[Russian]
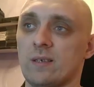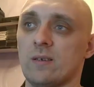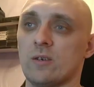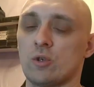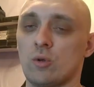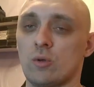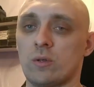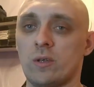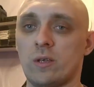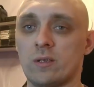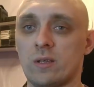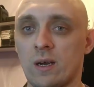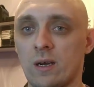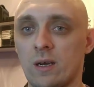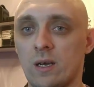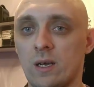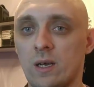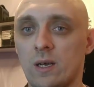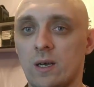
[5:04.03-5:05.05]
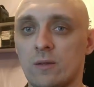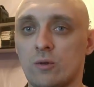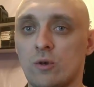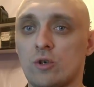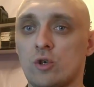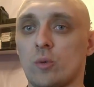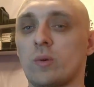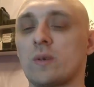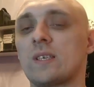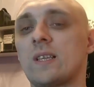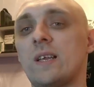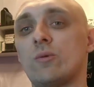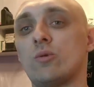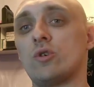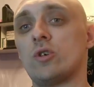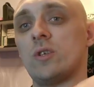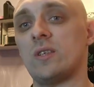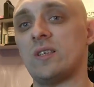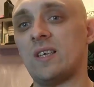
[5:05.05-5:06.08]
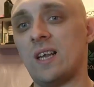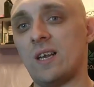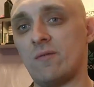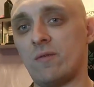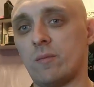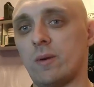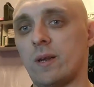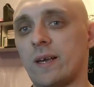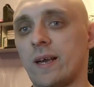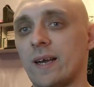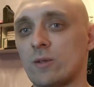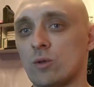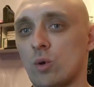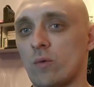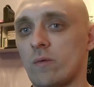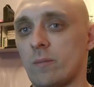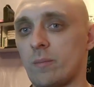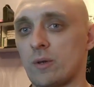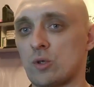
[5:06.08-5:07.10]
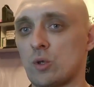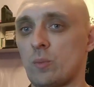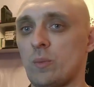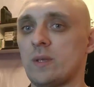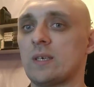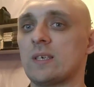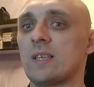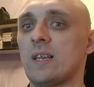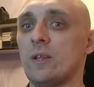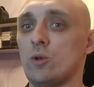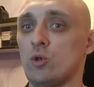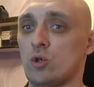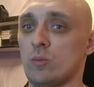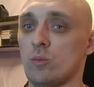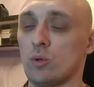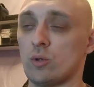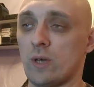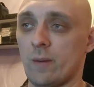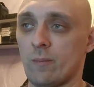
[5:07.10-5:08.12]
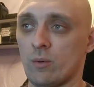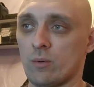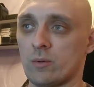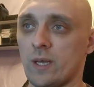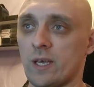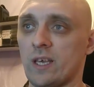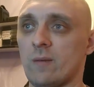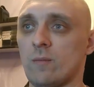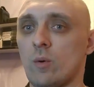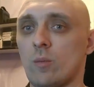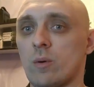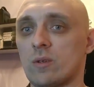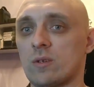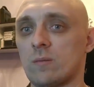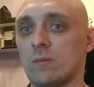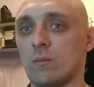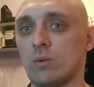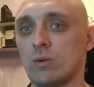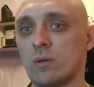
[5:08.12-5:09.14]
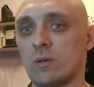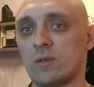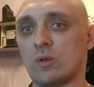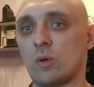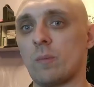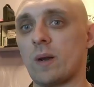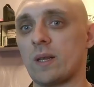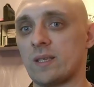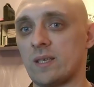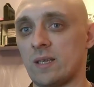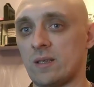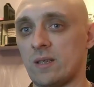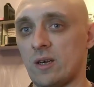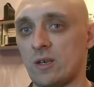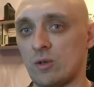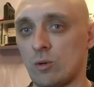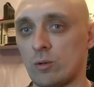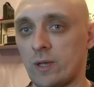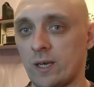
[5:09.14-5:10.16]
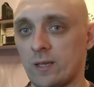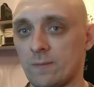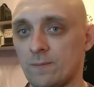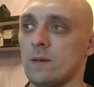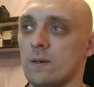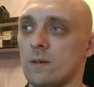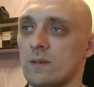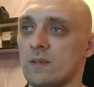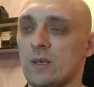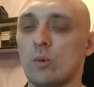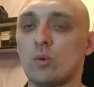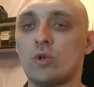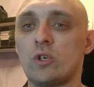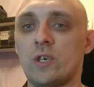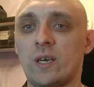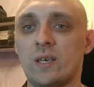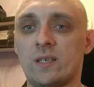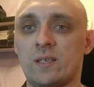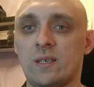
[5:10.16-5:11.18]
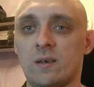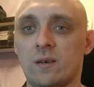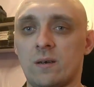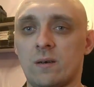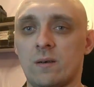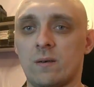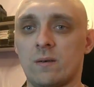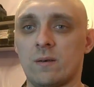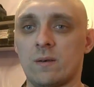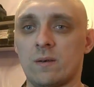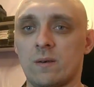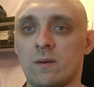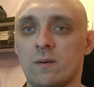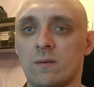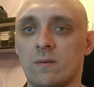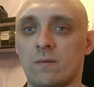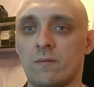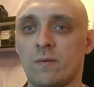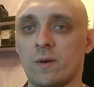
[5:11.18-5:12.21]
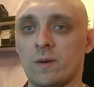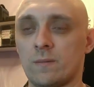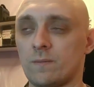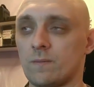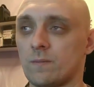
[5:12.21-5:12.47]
что-то не так. То есть, чтобы к следующей неделе вы были готовы приступить к следующему этапу. Таким образом, будет стопроцентный результат. За участие э, в